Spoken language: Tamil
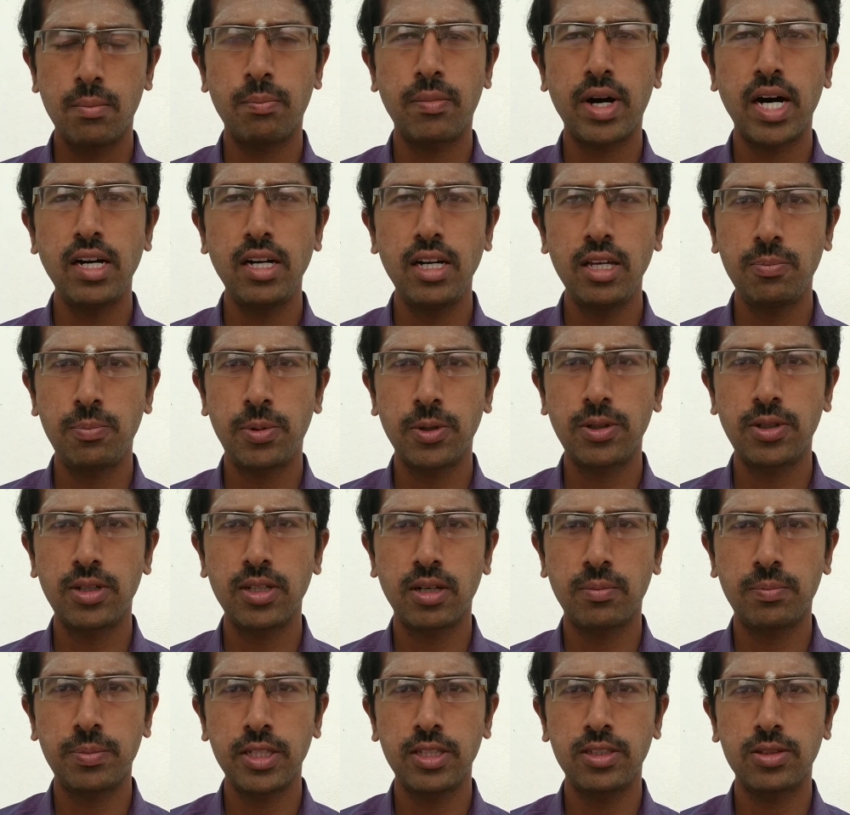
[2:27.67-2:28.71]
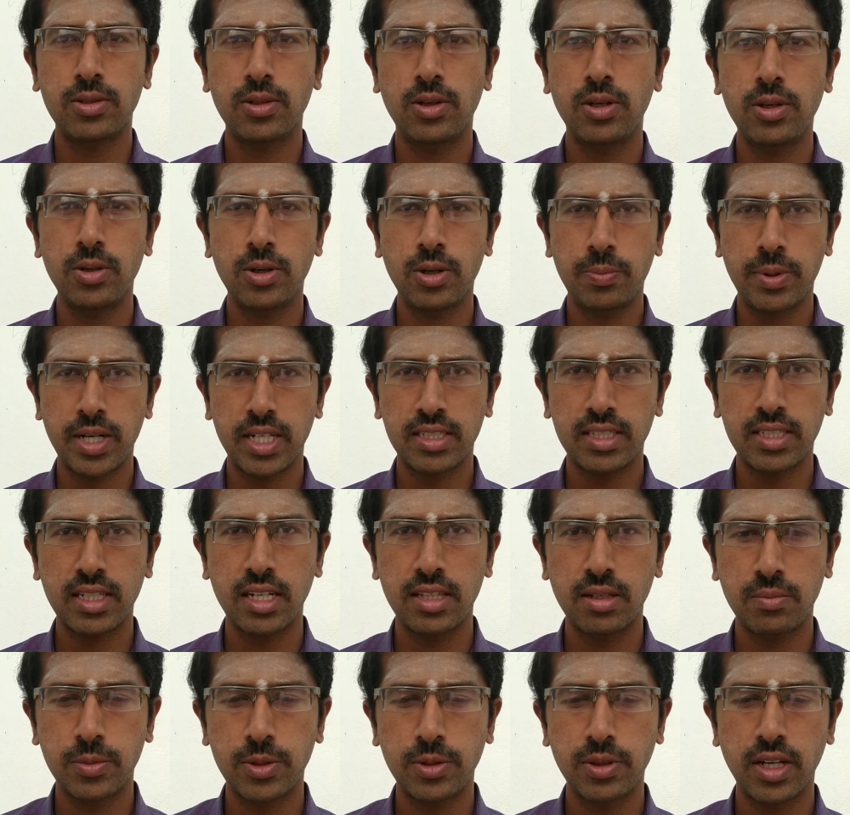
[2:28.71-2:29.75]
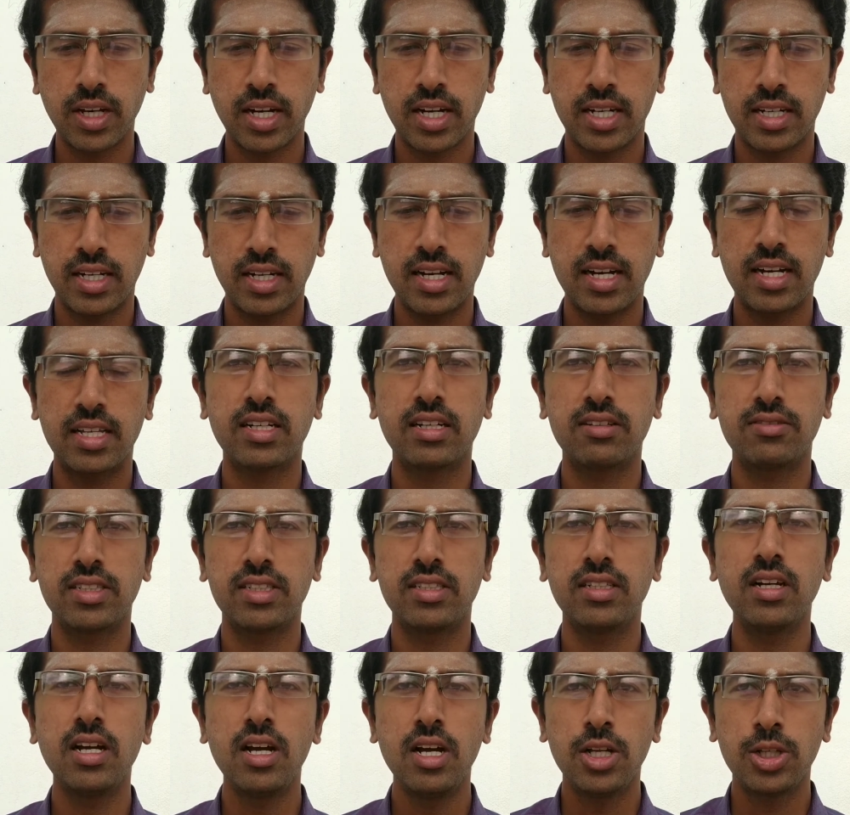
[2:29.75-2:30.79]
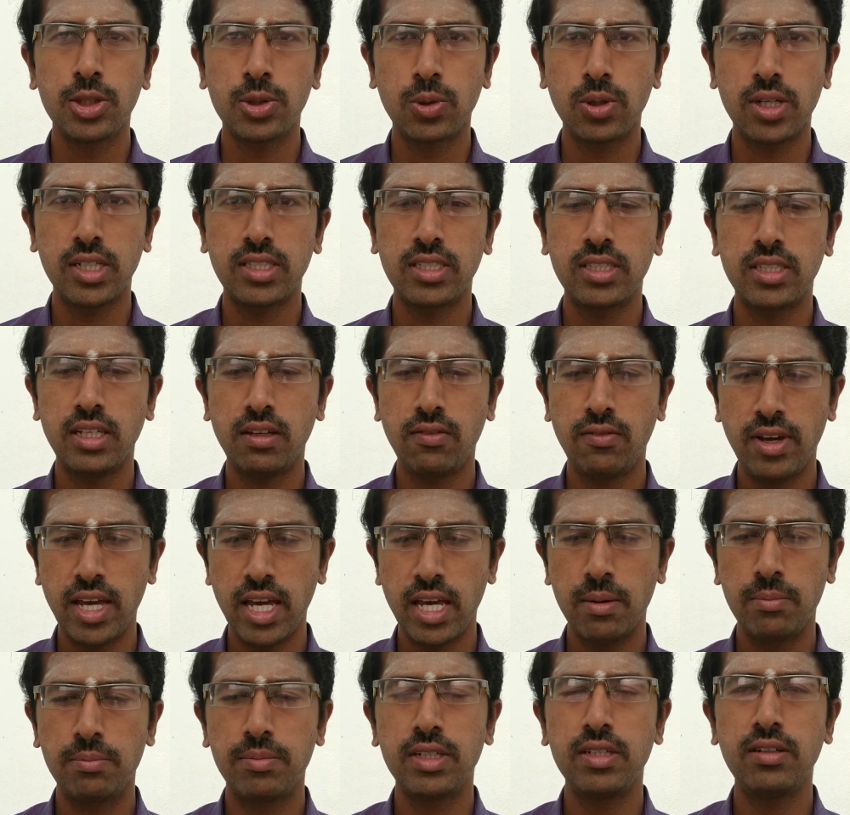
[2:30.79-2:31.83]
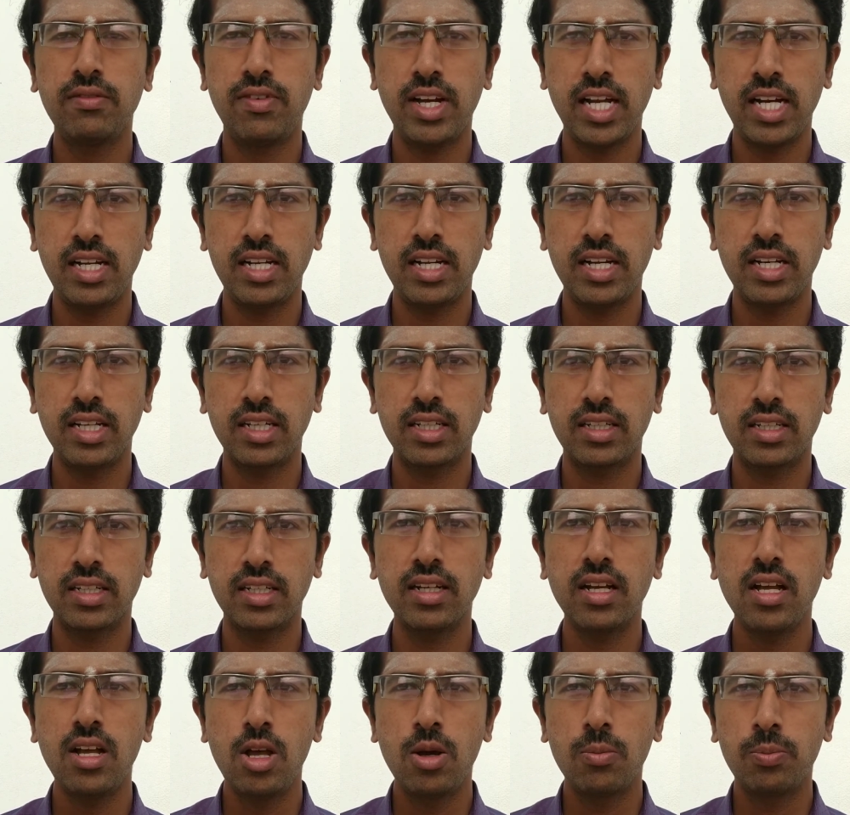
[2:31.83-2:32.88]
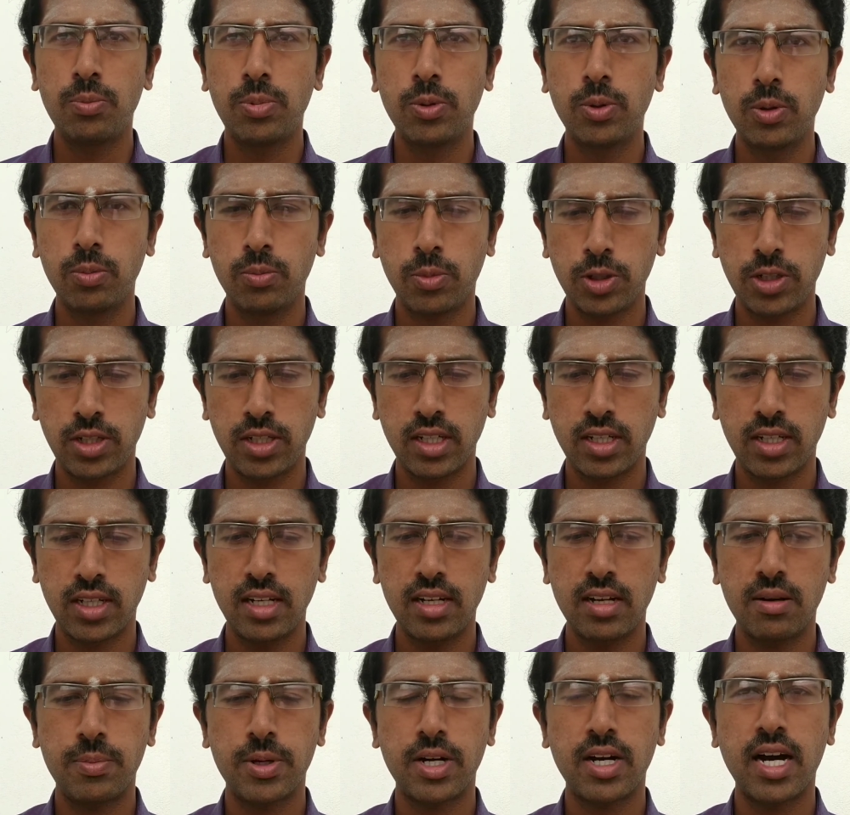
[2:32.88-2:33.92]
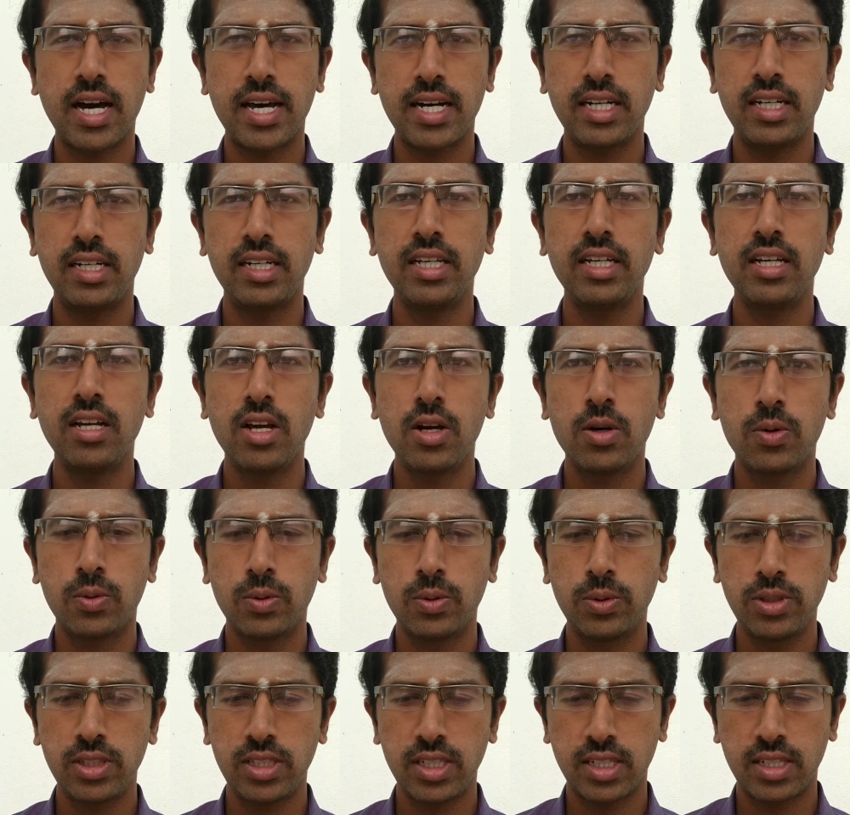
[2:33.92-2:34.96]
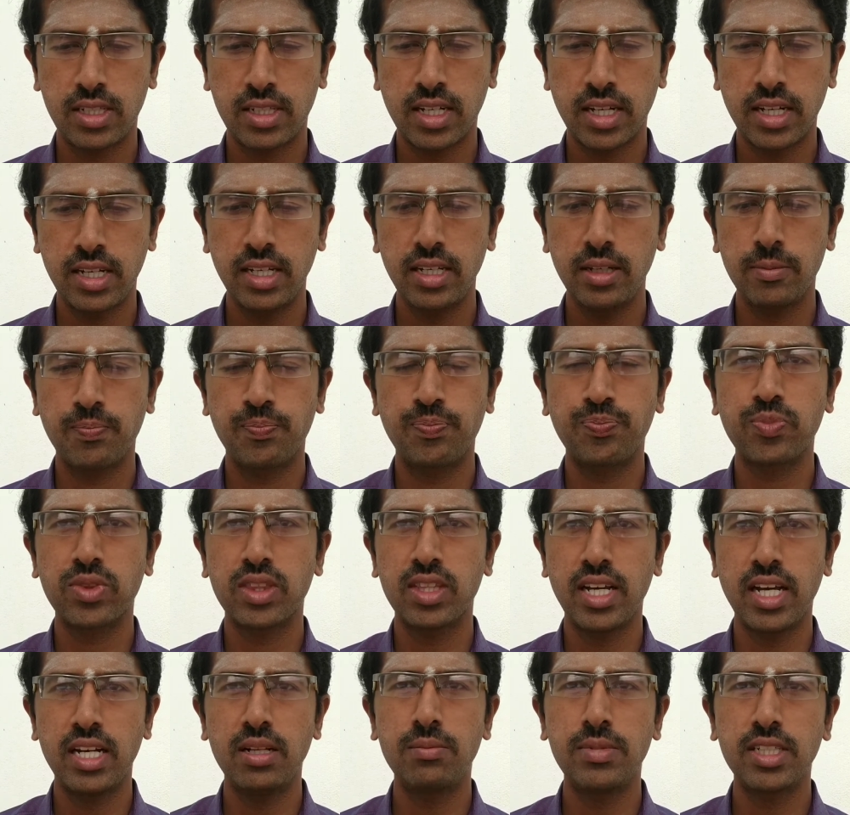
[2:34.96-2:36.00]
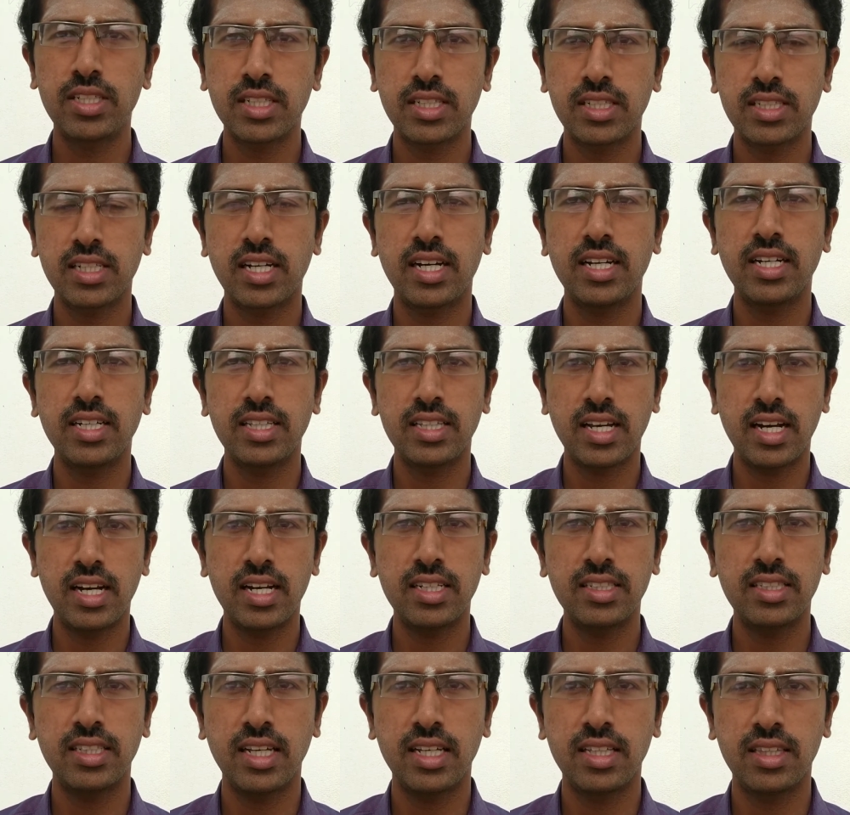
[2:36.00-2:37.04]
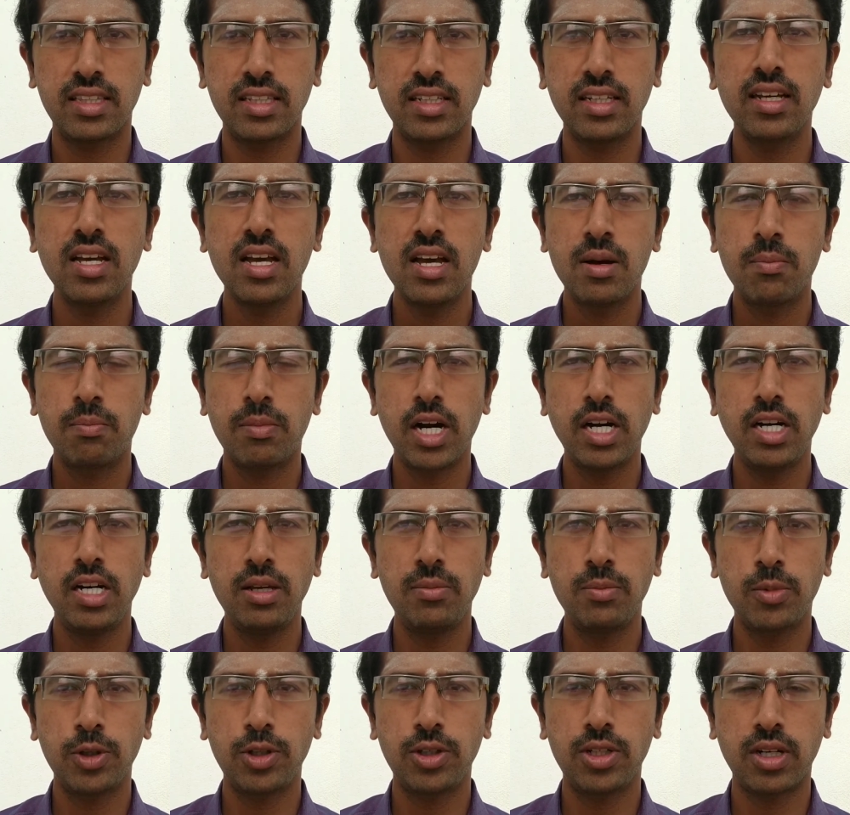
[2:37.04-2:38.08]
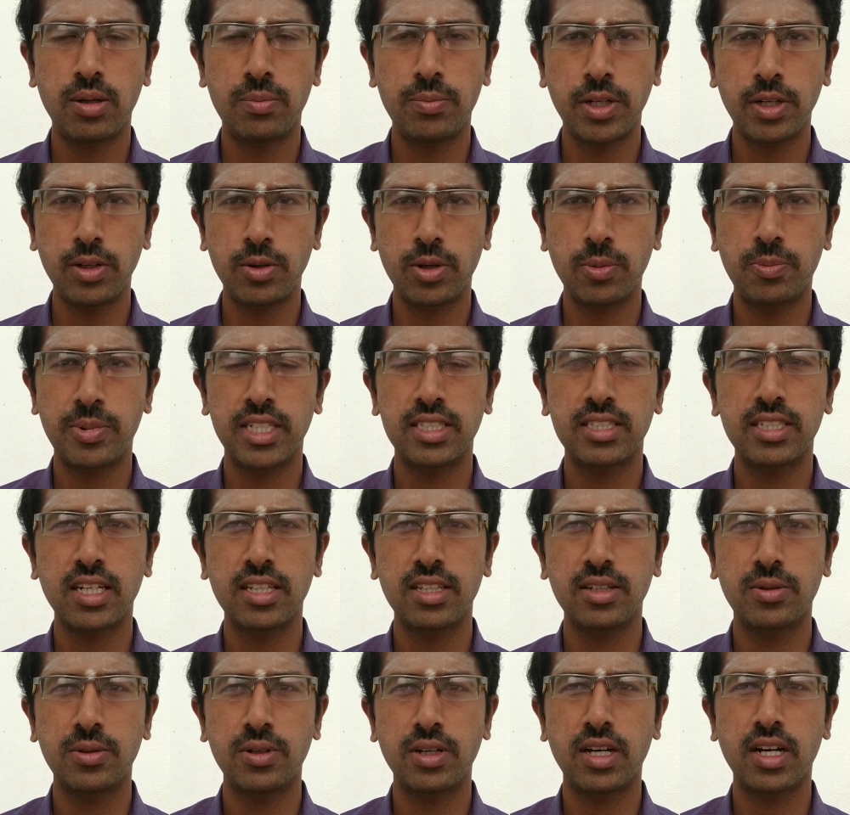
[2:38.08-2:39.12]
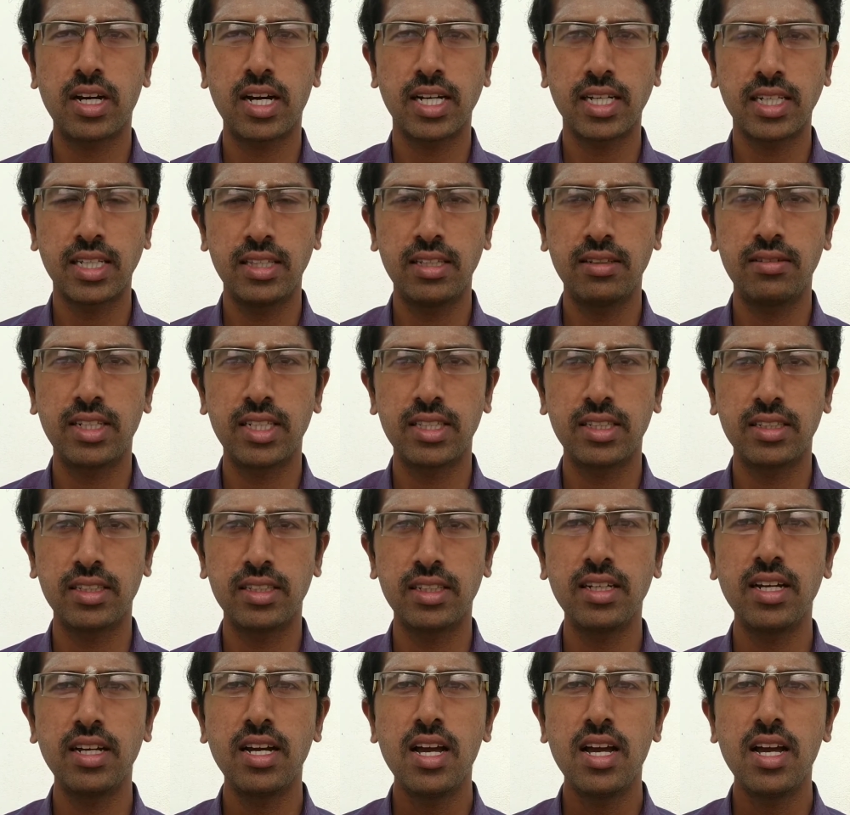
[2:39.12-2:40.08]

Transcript: மல்லி பொட்டு அப்படின்னு சொல்லி ஒரு பிரசாதம் கொடுக்குறாங்க அதாவது துளசி வேம்பு வெள்ளருக்கு பூ மொட்டுக்கள் அப்புறம் அரளி ஊஞ்சற்கறி இந்த எலுமிச்சச்சாறு இதெல்லாம் சேர்த்து மல்லி மொட்டு அப்படின்னு ஒரு பிரசாதம் கொடுக்குறாங்க இது வந்து